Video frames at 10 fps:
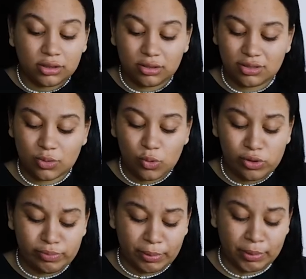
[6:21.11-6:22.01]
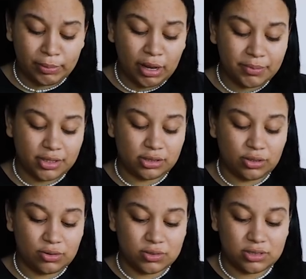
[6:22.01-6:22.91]
Disculpe, mami,
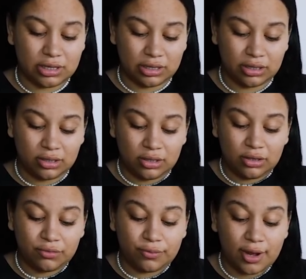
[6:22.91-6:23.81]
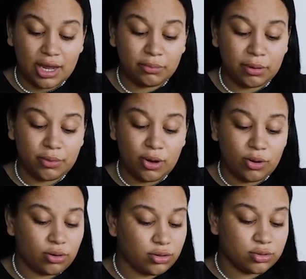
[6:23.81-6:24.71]
entonces. Fue que él me vio
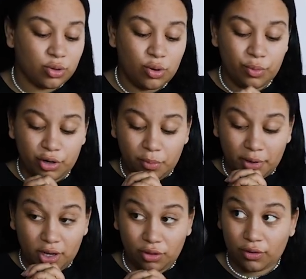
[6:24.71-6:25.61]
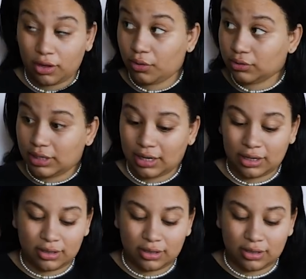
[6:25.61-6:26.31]
con los cubos y no me quedó de otra que